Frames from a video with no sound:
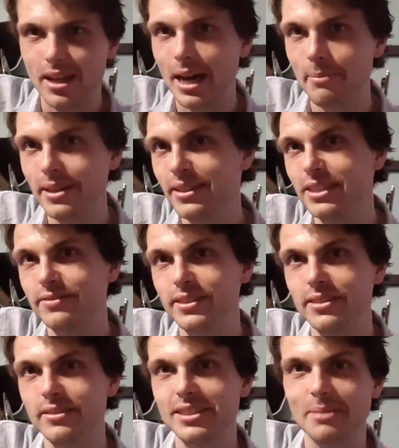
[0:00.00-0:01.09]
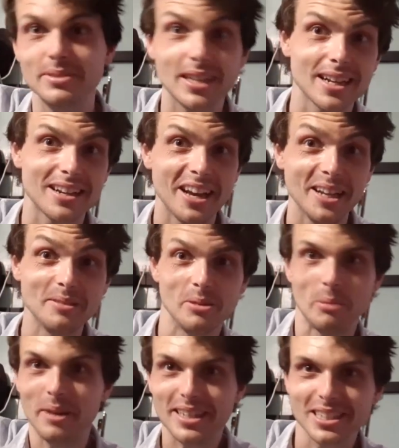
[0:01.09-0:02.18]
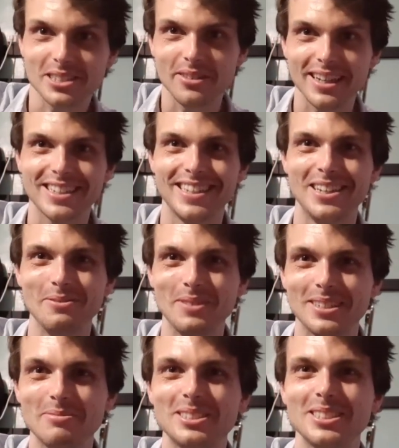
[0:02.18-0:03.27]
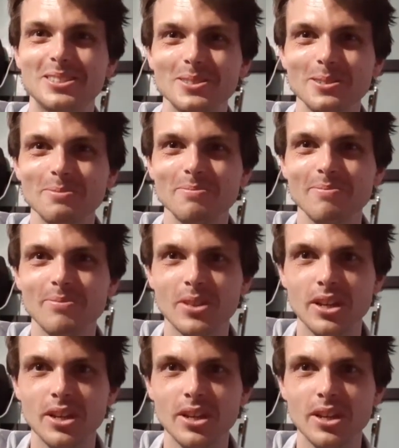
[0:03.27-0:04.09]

Am Ende des Videos habt ihr einen kleinen Backing-Track, um das ein bisschen zu üben.